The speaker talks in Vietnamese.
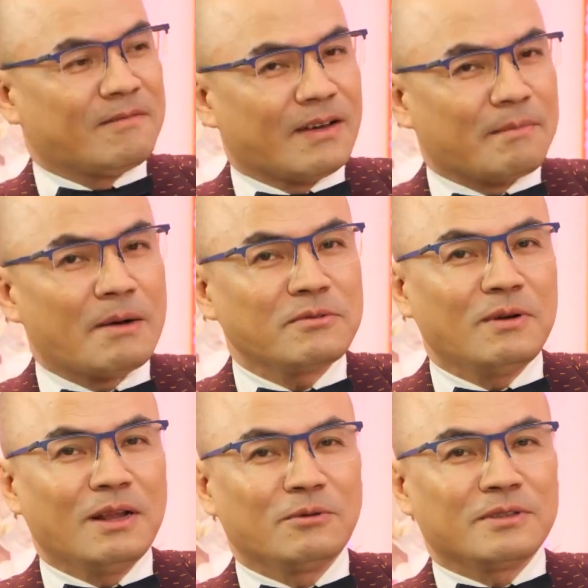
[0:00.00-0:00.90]
Và bao nhiêu
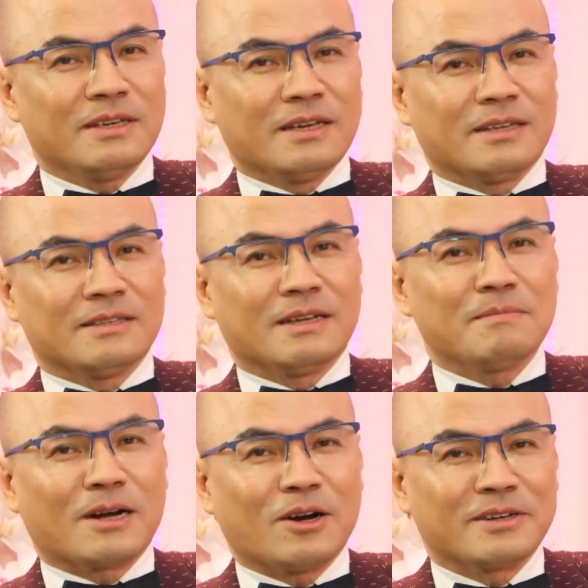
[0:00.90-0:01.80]
lâu thì những
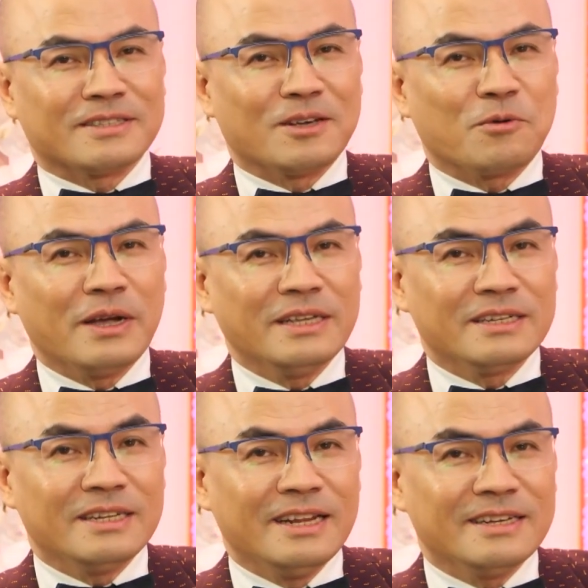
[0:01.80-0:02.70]
bà con ở dưới quê, những
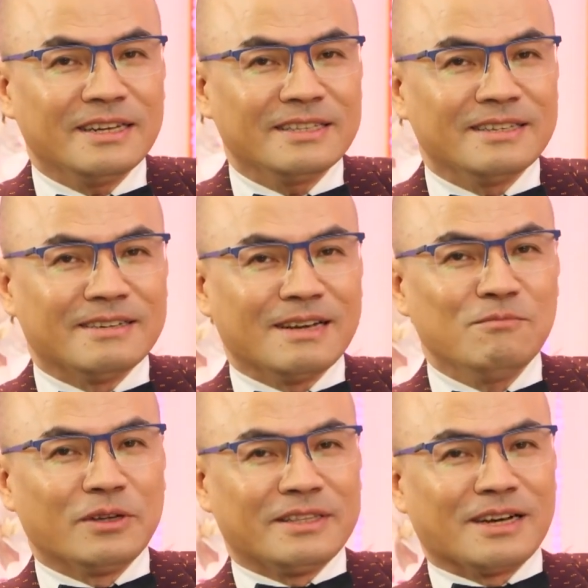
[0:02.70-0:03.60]
người đến dự cái
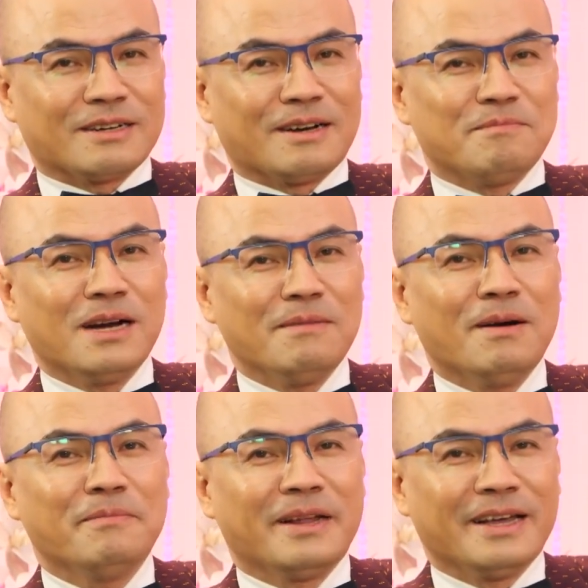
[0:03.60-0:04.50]
buổi tiệc 10
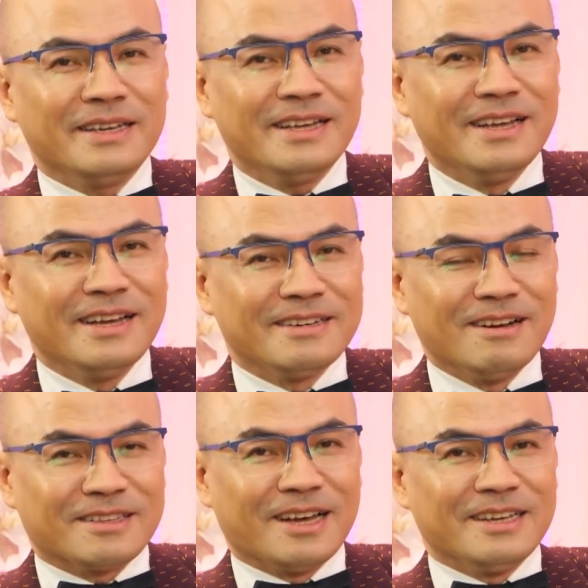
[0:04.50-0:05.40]
mâm đấy
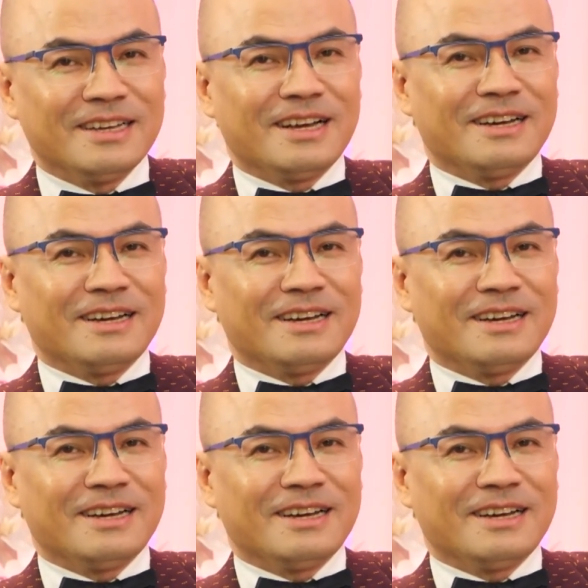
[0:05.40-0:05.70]
được thấy